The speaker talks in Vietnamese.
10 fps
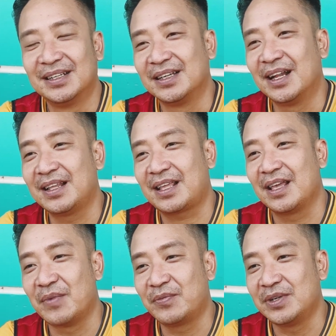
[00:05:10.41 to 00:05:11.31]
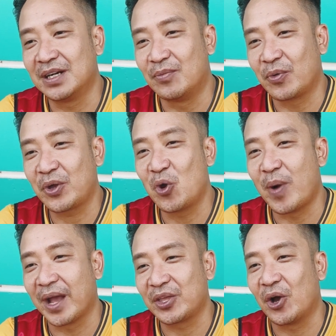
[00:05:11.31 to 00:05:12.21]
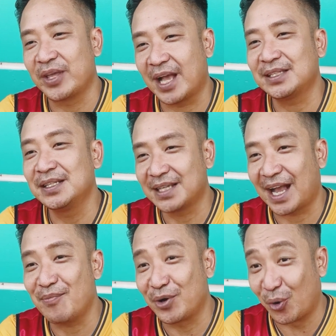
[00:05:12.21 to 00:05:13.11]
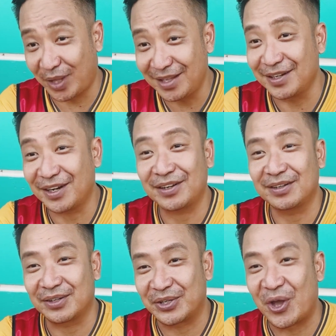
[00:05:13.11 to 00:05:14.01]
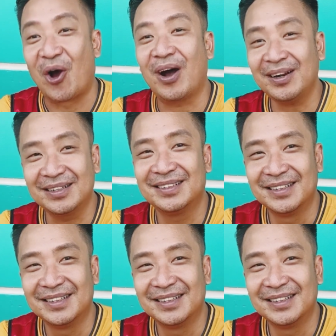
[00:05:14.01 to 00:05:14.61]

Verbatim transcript: cho nên nhắc về Mai Phương là một cái cô bạn nhỏ nhắn xinh xắn mà nổi tiếng từ đất nhỏ nữa